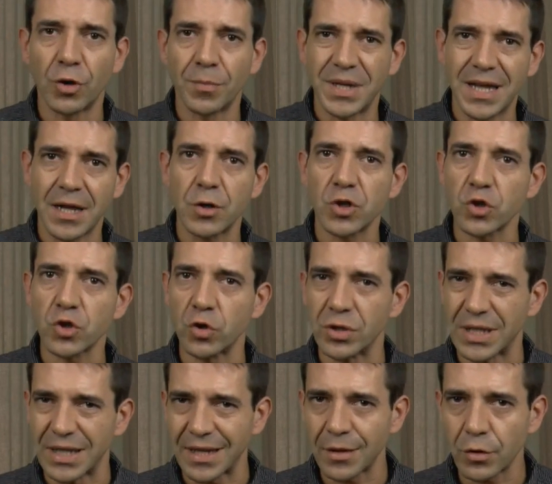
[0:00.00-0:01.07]
dominar los
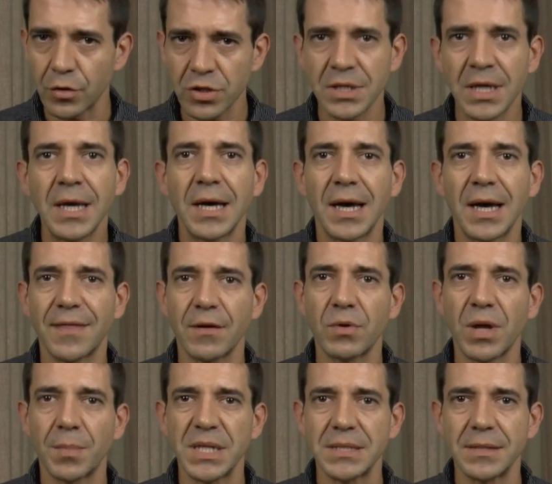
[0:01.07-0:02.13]
contenidos,
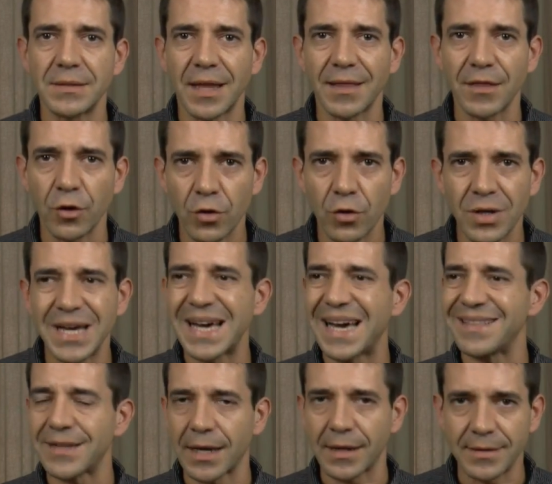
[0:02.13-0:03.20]
hacer una presentación
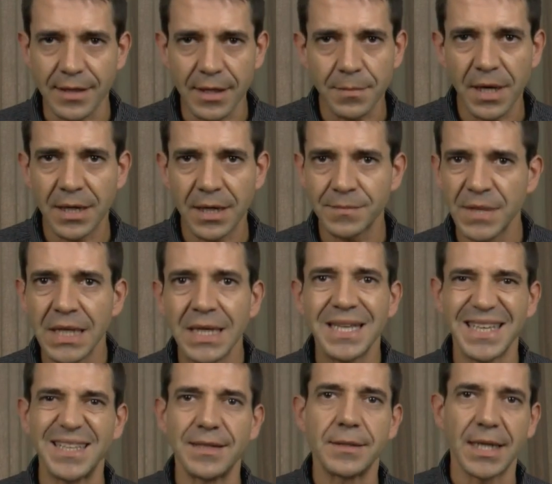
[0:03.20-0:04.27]
atractiva,
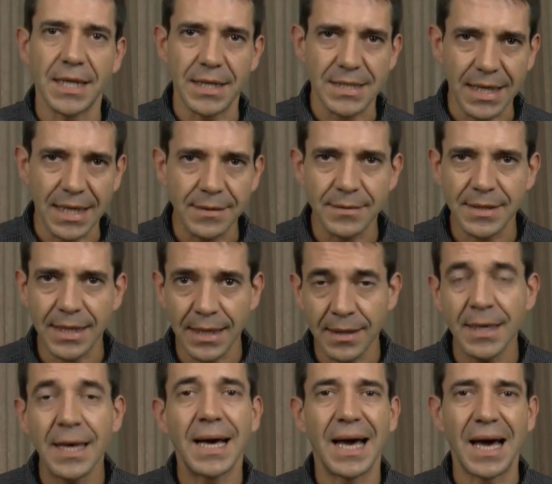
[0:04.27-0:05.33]

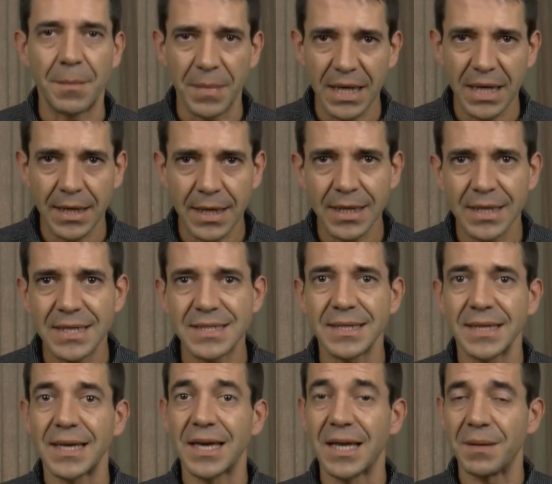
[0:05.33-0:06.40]
interesante, amena,
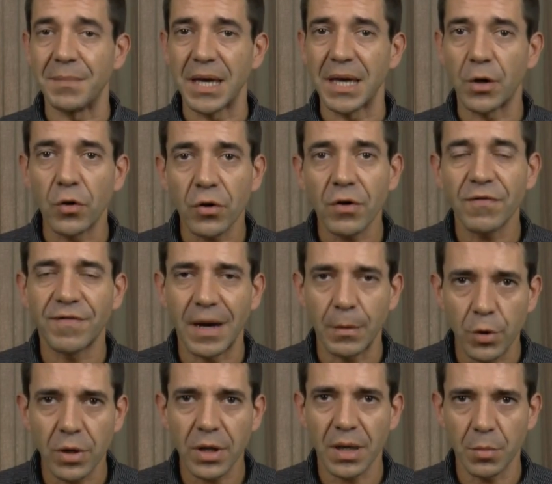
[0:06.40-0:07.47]
es el mejor
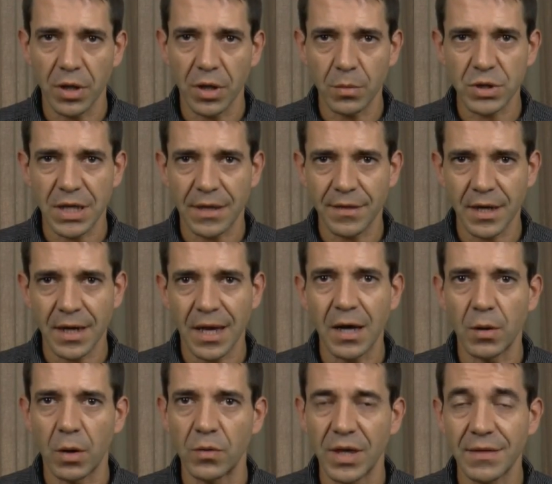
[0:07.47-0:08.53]
favor que podemos hacer
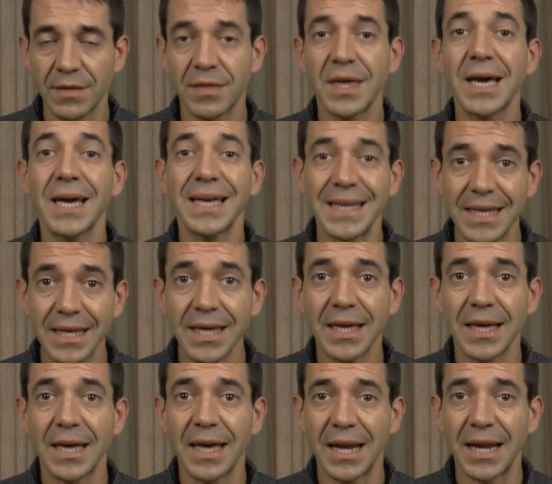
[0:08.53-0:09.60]
a la audiencia
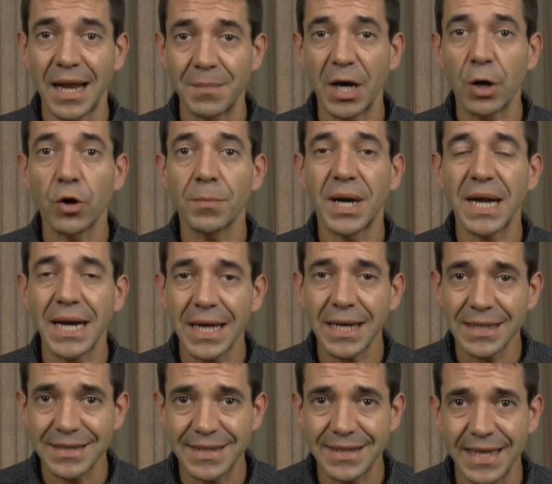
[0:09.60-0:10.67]
y la mejor
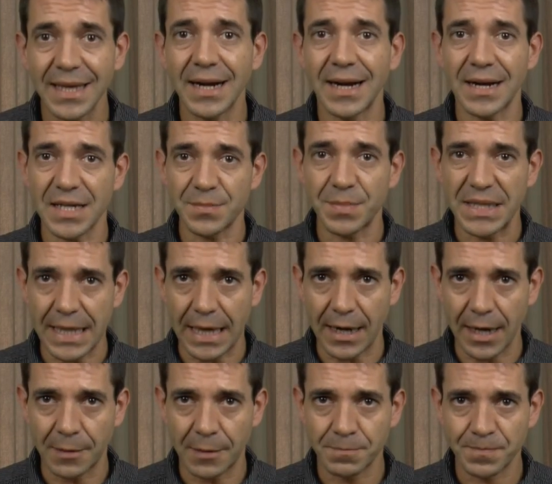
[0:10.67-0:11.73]
manera de
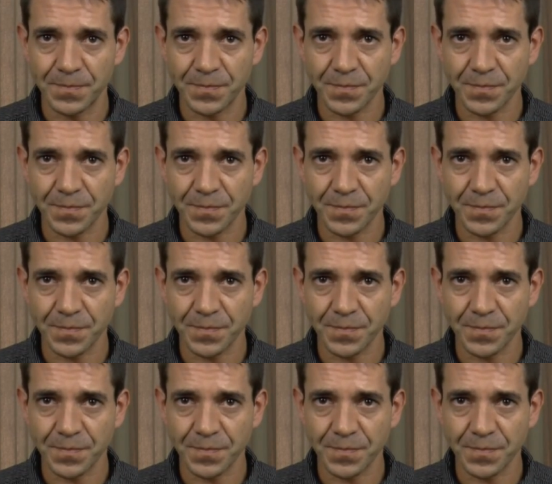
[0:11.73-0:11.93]
respetarla.